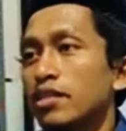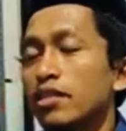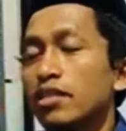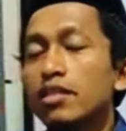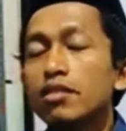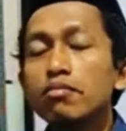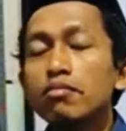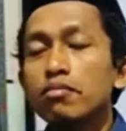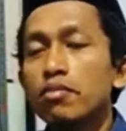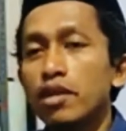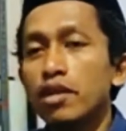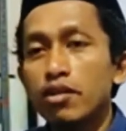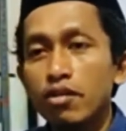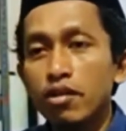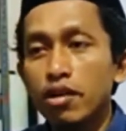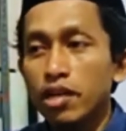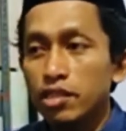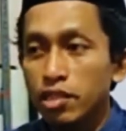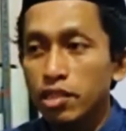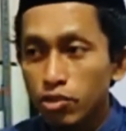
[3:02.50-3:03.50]
Tetap
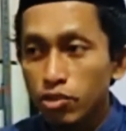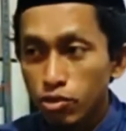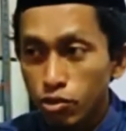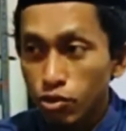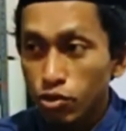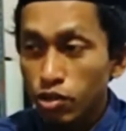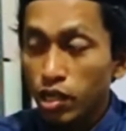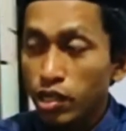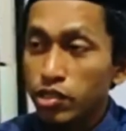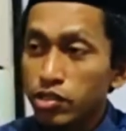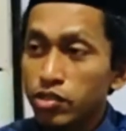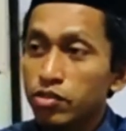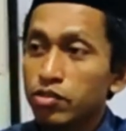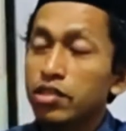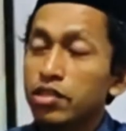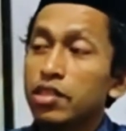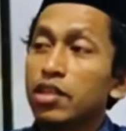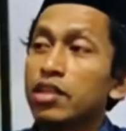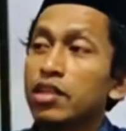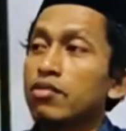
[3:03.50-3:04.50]
barokahnya duduk
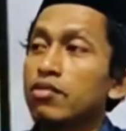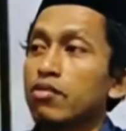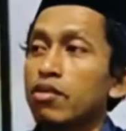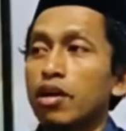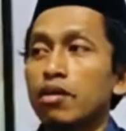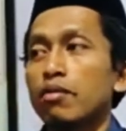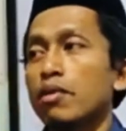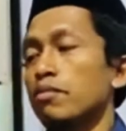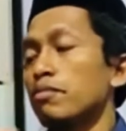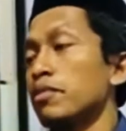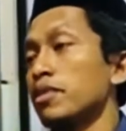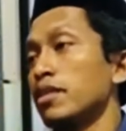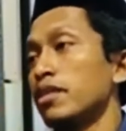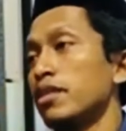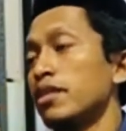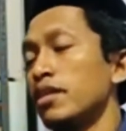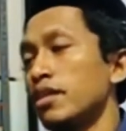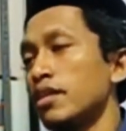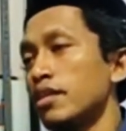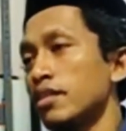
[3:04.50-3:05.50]
langsung dengan ulama
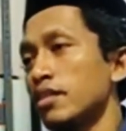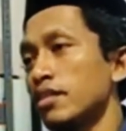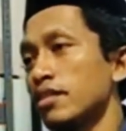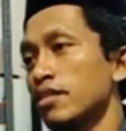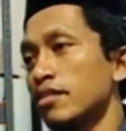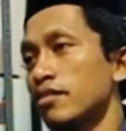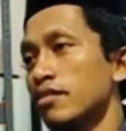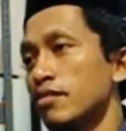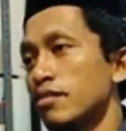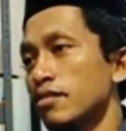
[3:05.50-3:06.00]
beda. Gitu.